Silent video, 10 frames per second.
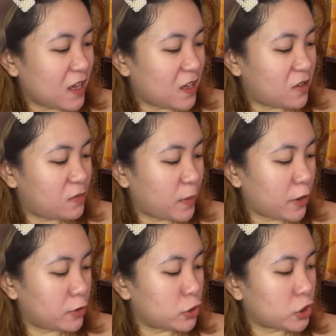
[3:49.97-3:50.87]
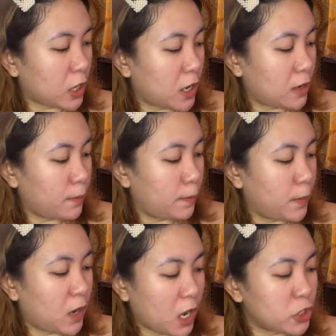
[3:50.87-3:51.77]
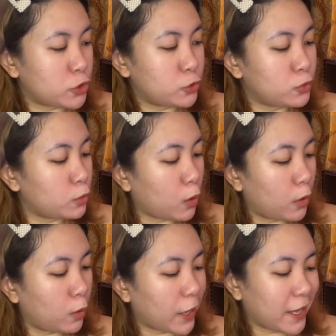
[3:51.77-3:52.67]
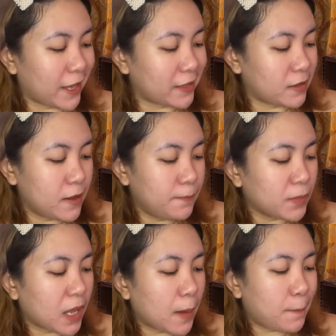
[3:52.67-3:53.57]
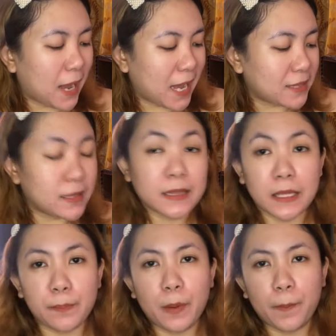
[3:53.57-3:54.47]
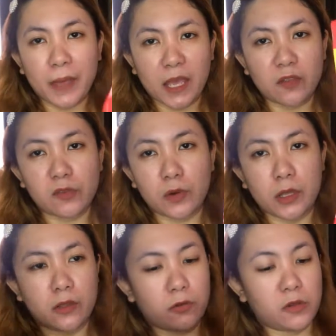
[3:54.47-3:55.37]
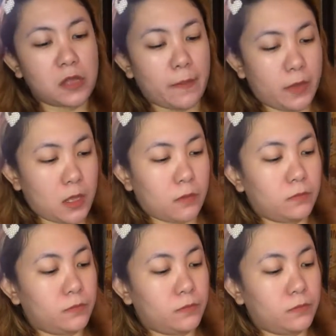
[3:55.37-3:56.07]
is meron siyang blush duo and matte lip paint. So, ayan yung kasama niya.